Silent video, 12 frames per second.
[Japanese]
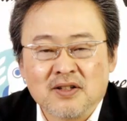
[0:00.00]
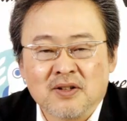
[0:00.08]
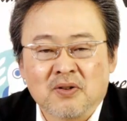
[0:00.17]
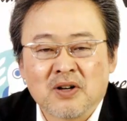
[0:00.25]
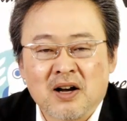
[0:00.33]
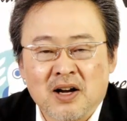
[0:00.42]

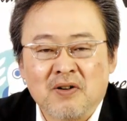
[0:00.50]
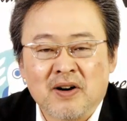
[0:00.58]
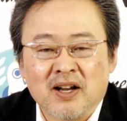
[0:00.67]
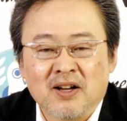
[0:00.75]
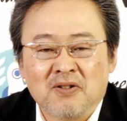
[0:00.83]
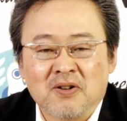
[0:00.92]
の関わ
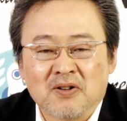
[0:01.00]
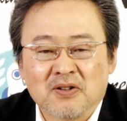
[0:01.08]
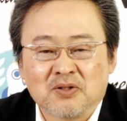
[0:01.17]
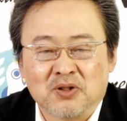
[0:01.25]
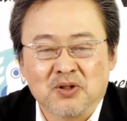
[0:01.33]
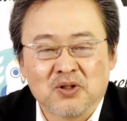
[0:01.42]
りを
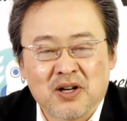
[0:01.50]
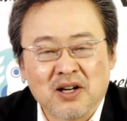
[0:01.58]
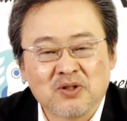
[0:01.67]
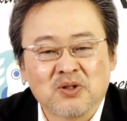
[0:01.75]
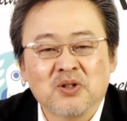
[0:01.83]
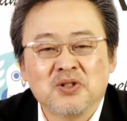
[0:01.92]
ずっと
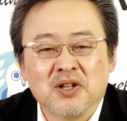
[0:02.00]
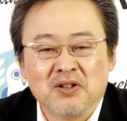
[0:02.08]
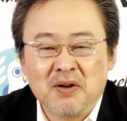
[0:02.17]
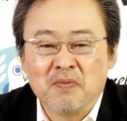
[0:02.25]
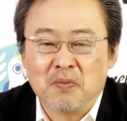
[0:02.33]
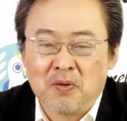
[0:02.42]
活動してる
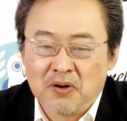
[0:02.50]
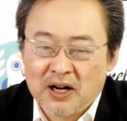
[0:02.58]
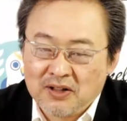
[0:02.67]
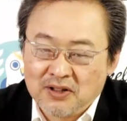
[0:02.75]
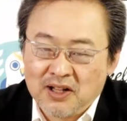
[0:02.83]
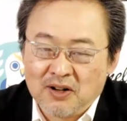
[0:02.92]
ね、もう
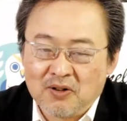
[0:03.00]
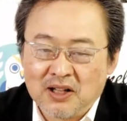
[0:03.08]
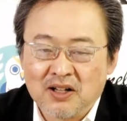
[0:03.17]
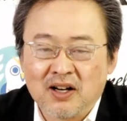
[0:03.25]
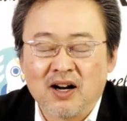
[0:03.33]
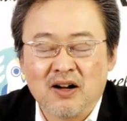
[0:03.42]
ボランティアの
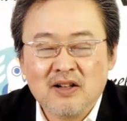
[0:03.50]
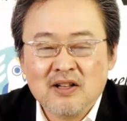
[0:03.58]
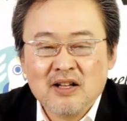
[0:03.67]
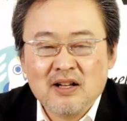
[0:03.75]
方から、